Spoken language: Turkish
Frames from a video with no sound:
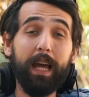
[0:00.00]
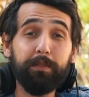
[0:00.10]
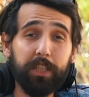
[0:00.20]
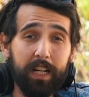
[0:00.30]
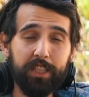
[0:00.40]

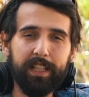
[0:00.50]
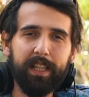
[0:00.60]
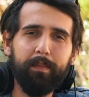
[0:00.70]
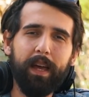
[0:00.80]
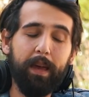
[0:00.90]
Hem şarj
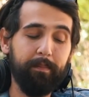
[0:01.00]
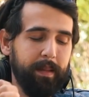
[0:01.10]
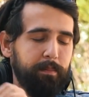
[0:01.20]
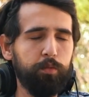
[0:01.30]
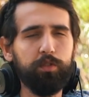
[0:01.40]
edeyim hem
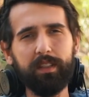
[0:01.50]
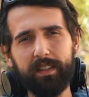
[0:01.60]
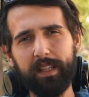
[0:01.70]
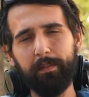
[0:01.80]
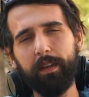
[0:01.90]
de
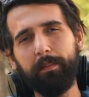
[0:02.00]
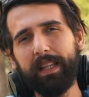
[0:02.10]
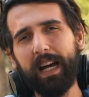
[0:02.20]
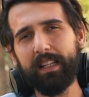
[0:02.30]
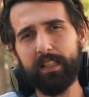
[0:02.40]
müzik dinleyeyim gibi
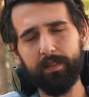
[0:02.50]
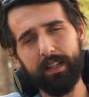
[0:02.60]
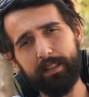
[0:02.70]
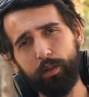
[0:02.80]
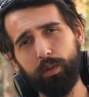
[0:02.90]
bir derdiniz
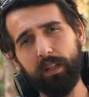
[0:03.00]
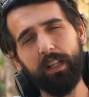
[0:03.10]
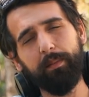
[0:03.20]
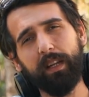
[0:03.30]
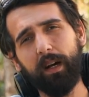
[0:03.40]
varsa
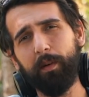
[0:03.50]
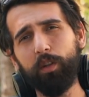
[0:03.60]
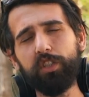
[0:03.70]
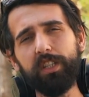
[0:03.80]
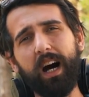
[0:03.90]
kullanılabilir. Ama
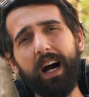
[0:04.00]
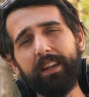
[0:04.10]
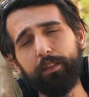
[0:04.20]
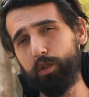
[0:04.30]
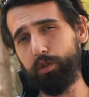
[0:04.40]
onun için
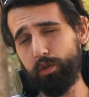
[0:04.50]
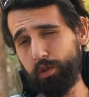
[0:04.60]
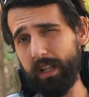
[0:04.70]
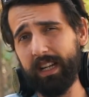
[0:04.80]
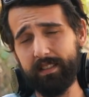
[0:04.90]
ayrı
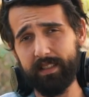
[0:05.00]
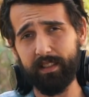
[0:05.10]
dönüştürücüler de